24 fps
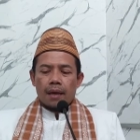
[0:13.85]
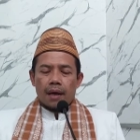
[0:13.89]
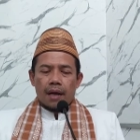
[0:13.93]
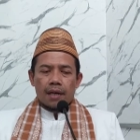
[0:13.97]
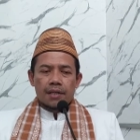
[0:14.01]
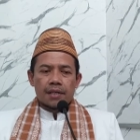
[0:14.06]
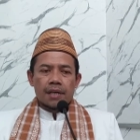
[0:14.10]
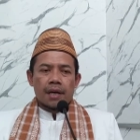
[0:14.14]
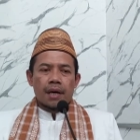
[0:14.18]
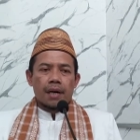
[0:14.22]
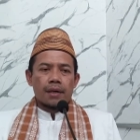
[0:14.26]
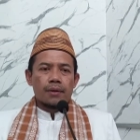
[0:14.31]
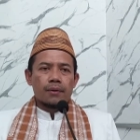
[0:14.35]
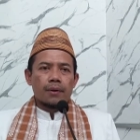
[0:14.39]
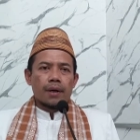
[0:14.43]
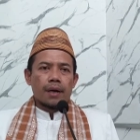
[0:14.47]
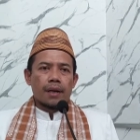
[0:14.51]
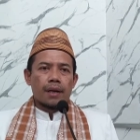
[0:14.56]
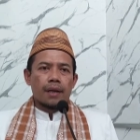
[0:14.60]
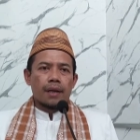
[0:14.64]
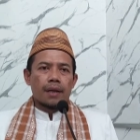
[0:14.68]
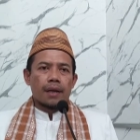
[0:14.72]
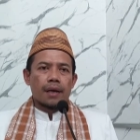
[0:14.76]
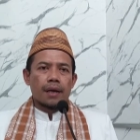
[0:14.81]
Ashhadu
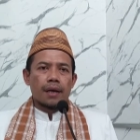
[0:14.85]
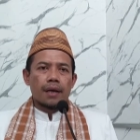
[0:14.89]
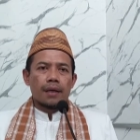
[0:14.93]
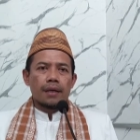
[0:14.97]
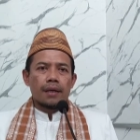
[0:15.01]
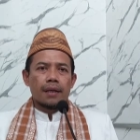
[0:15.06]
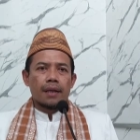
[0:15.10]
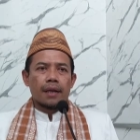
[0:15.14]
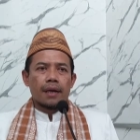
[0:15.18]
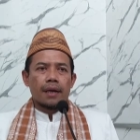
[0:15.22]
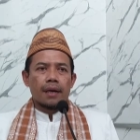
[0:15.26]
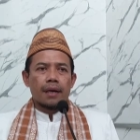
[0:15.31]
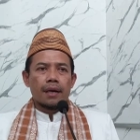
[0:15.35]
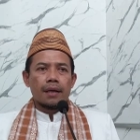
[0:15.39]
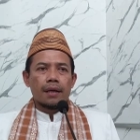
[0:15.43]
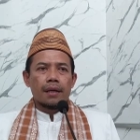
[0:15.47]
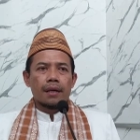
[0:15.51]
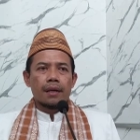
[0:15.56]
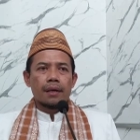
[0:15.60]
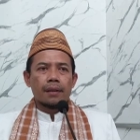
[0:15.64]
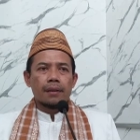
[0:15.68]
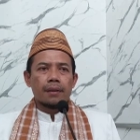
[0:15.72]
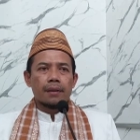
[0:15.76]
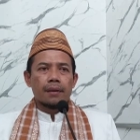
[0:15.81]
an ilaha
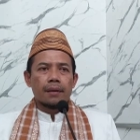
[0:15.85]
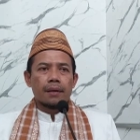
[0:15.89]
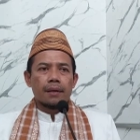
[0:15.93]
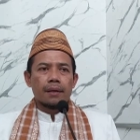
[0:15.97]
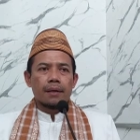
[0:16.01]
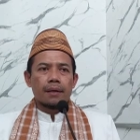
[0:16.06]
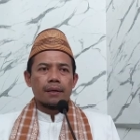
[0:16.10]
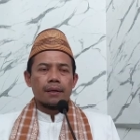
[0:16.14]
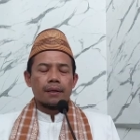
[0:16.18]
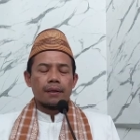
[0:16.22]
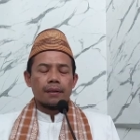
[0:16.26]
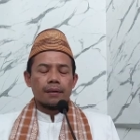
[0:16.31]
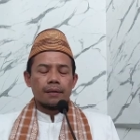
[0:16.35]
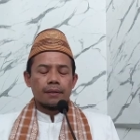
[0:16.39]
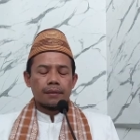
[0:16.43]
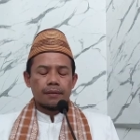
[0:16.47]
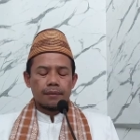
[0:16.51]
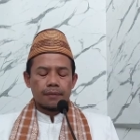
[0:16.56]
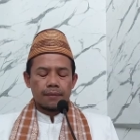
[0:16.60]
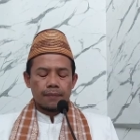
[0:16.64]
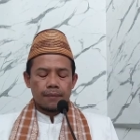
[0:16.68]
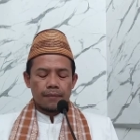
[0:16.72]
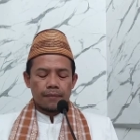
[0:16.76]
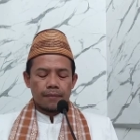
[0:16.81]
illallah
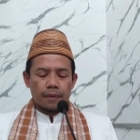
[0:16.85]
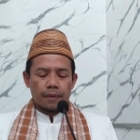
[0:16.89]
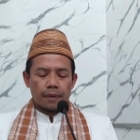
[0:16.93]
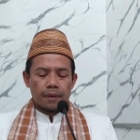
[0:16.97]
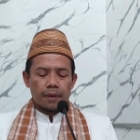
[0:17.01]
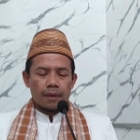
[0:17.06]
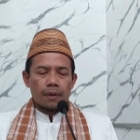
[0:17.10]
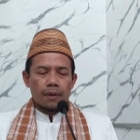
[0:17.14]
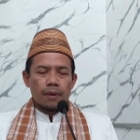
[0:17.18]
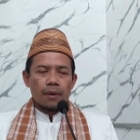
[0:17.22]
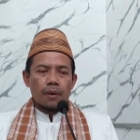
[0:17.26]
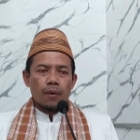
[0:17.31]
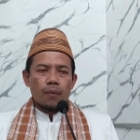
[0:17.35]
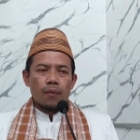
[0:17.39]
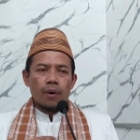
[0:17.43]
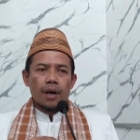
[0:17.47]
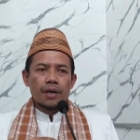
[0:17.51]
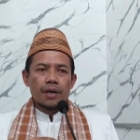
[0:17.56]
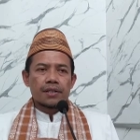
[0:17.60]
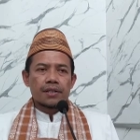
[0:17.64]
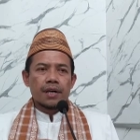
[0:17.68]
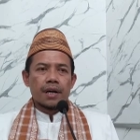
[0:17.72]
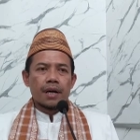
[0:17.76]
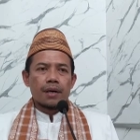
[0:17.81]

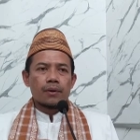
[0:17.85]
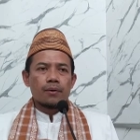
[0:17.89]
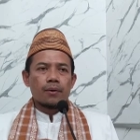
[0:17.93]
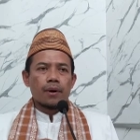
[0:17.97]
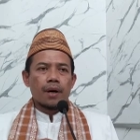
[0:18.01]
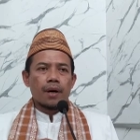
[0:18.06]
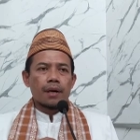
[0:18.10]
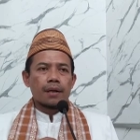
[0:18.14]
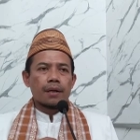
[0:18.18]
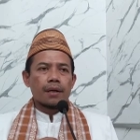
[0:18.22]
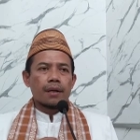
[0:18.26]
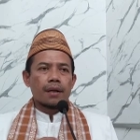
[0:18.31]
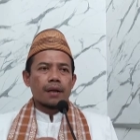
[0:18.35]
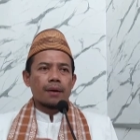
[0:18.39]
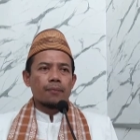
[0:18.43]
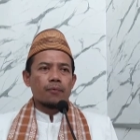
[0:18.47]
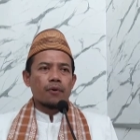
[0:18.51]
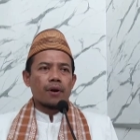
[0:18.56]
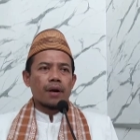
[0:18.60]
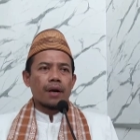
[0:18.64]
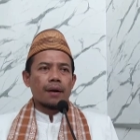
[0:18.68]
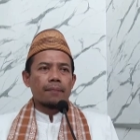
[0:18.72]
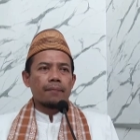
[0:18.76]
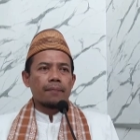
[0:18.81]
wa ashhadu anna
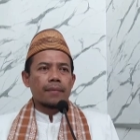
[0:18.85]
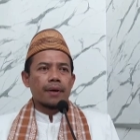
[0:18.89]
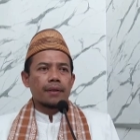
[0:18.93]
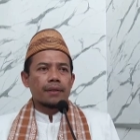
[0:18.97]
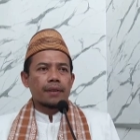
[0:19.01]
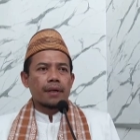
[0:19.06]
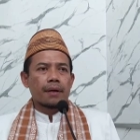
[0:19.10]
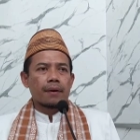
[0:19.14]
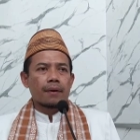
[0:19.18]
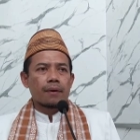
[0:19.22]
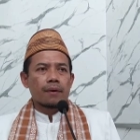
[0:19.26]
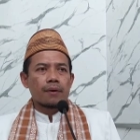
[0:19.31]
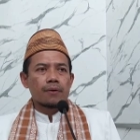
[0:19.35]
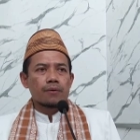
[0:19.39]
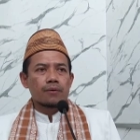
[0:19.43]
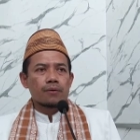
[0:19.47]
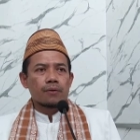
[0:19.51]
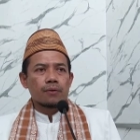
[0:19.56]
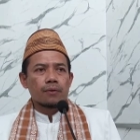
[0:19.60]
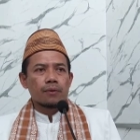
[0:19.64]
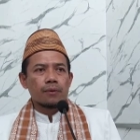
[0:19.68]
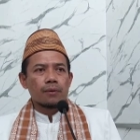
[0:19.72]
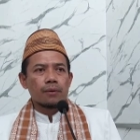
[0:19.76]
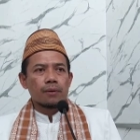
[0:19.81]
Muhammadar
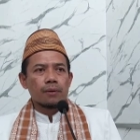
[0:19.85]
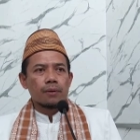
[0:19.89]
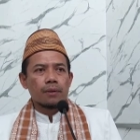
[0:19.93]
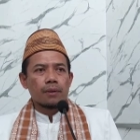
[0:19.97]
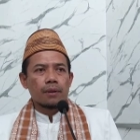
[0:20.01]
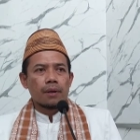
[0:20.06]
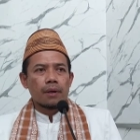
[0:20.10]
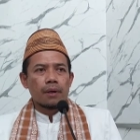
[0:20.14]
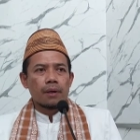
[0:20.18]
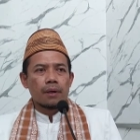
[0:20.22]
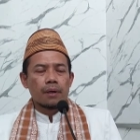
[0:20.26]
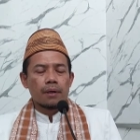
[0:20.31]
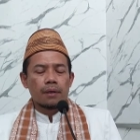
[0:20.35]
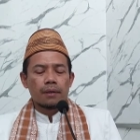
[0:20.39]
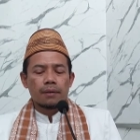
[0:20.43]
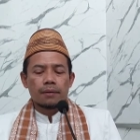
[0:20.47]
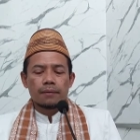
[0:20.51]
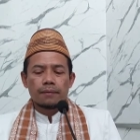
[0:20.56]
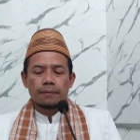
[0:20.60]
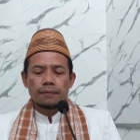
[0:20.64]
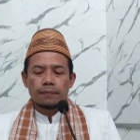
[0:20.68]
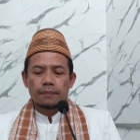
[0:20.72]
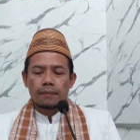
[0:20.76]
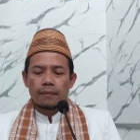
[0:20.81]

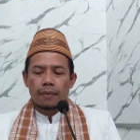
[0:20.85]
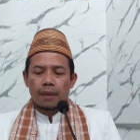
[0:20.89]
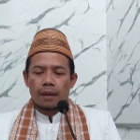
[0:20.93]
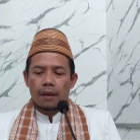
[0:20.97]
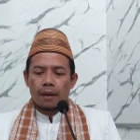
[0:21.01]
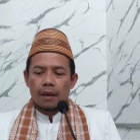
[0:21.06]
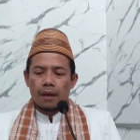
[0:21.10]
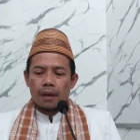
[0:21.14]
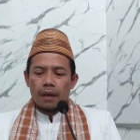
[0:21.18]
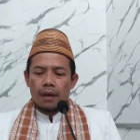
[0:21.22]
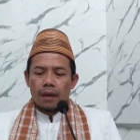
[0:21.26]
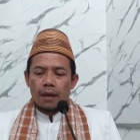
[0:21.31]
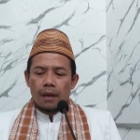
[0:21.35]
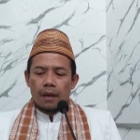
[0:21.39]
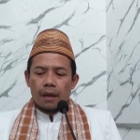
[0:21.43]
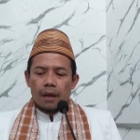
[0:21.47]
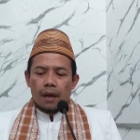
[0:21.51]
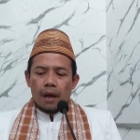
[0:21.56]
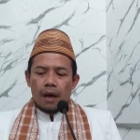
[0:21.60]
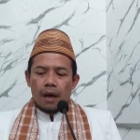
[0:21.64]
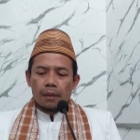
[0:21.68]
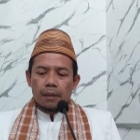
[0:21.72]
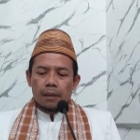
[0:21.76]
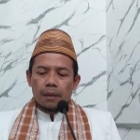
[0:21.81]
Rasulullah
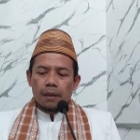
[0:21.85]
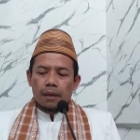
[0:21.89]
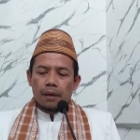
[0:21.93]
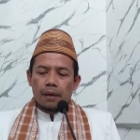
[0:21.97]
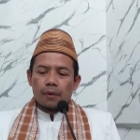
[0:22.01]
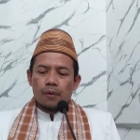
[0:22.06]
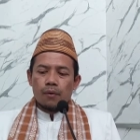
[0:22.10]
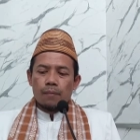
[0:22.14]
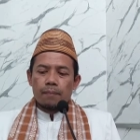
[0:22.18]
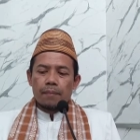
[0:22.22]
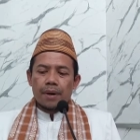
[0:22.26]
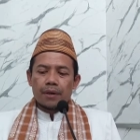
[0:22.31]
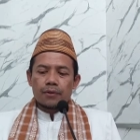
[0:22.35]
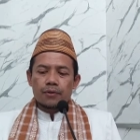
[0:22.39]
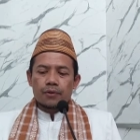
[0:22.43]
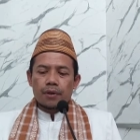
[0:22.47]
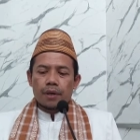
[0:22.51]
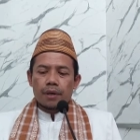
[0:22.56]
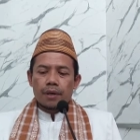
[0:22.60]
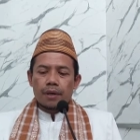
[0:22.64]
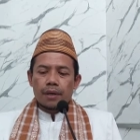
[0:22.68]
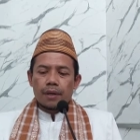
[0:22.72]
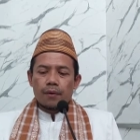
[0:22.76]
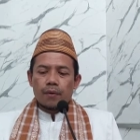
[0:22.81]
Allahumma
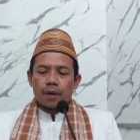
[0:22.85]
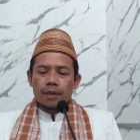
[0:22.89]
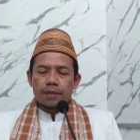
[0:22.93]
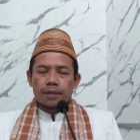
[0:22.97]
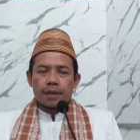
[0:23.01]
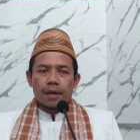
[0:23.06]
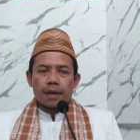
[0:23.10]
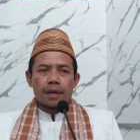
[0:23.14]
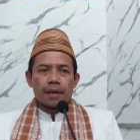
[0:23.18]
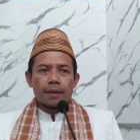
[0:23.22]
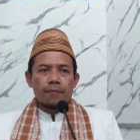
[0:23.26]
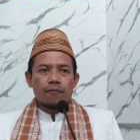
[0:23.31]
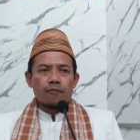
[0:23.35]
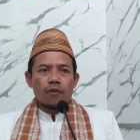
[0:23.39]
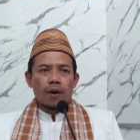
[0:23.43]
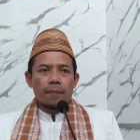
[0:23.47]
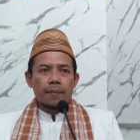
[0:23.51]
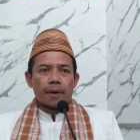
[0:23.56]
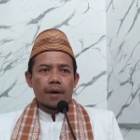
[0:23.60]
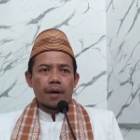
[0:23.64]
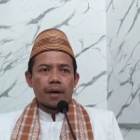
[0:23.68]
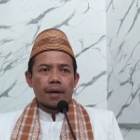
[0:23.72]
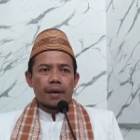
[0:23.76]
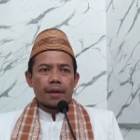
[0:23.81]
shalli wa sallim
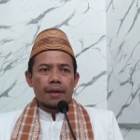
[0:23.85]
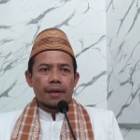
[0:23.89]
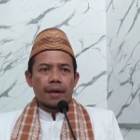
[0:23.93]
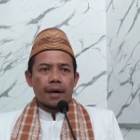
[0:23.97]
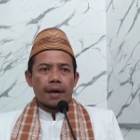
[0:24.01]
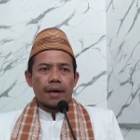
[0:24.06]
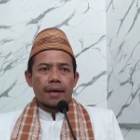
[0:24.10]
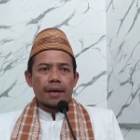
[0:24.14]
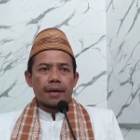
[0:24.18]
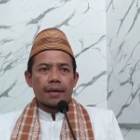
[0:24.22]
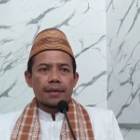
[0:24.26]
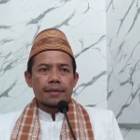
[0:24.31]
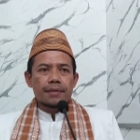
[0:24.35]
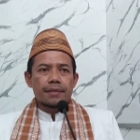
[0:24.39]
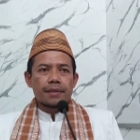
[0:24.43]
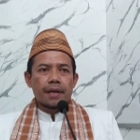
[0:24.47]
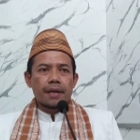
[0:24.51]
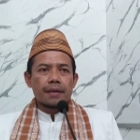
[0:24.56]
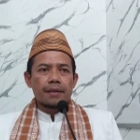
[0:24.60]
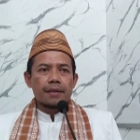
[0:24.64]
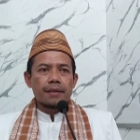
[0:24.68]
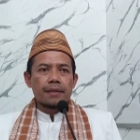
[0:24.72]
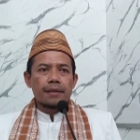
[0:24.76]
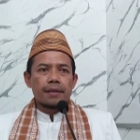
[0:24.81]
wa barik ala
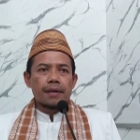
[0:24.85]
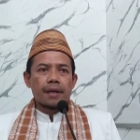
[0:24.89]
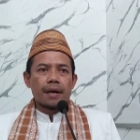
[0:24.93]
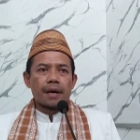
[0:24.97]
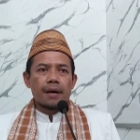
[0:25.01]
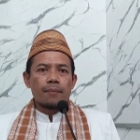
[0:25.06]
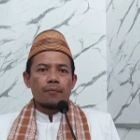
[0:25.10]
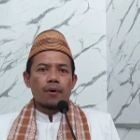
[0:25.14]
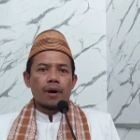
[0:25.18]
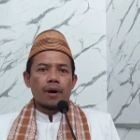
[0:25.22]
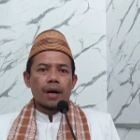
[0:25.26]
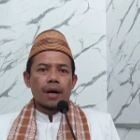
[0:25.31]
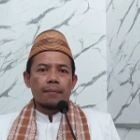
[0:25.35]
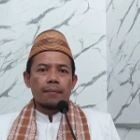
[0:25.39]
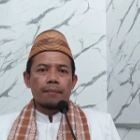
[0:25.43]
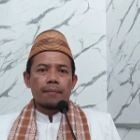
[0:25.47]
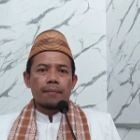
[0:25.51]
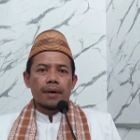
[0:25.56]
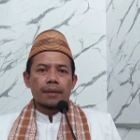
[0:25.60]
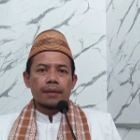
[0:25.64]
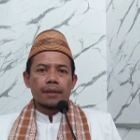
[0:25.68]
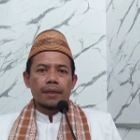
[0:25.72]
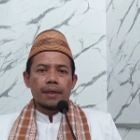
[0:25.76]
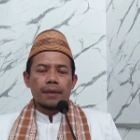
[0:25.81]
sayyidina
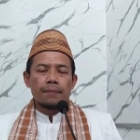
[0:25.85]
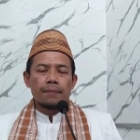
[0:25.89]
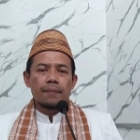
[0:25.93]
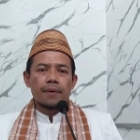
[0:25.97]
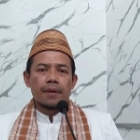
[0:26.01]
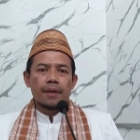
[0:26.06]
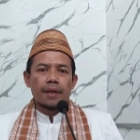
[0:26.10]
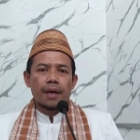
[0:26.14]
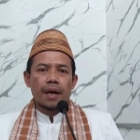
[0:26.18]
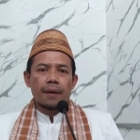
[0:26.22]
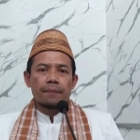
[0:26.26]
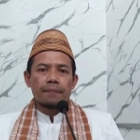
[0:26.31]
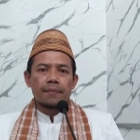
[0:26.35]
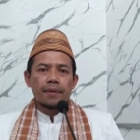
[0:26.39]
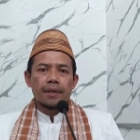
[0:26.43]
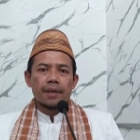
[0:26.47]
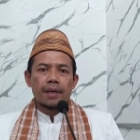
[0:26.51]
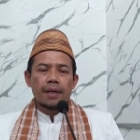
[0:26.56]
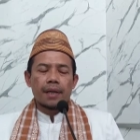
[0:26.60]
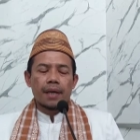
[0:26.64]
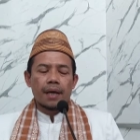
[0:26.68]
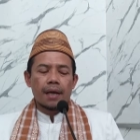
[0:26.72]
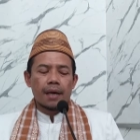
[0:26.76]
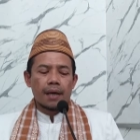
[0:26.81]
Muhammad ibni
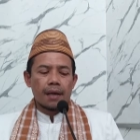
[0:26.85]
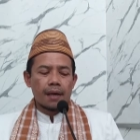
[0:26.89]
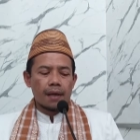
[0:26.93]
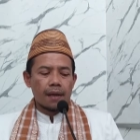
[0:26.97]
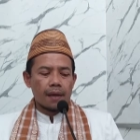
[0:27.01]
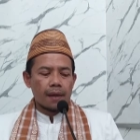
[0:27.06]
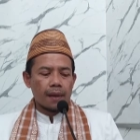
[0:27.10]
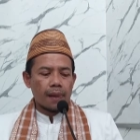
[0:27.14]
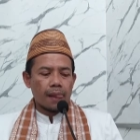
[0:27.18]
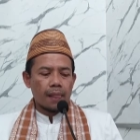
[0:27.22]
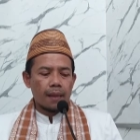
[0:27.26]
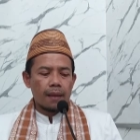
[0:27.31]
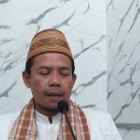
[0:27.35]
Abdullah